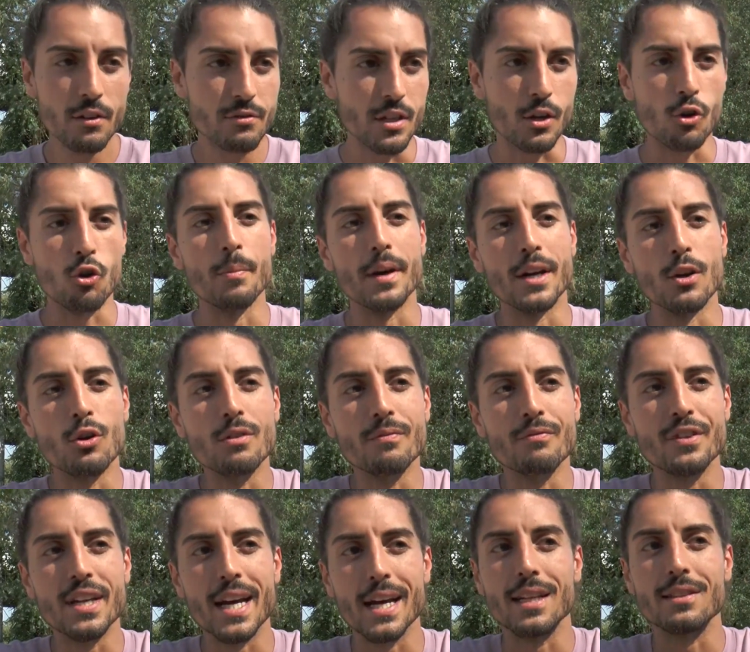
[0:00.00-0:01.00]
siccome
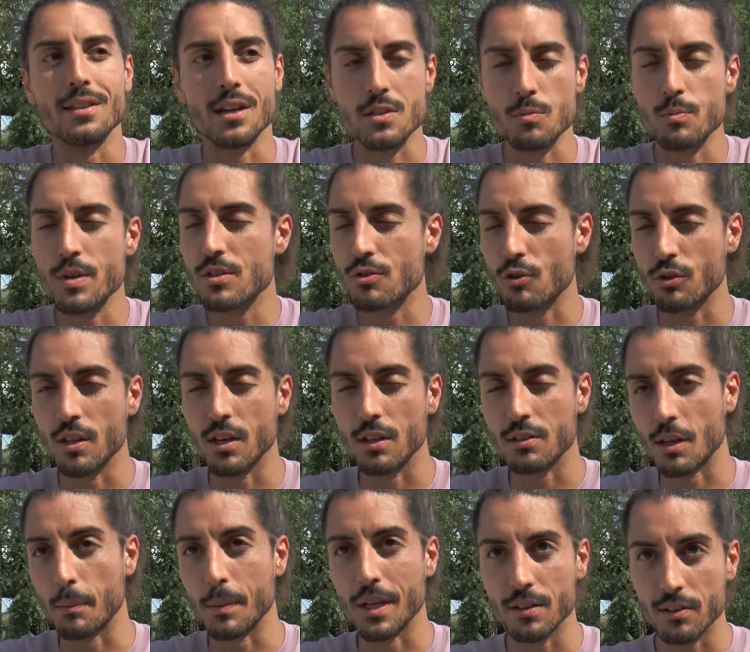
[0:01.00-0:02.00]
non viene trasmesso
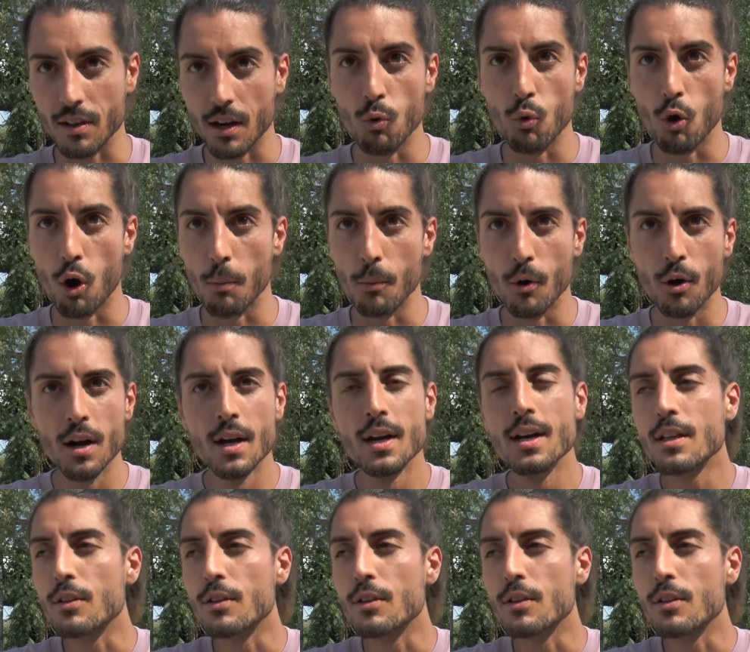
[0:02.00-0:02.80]
direttamente all'uomo,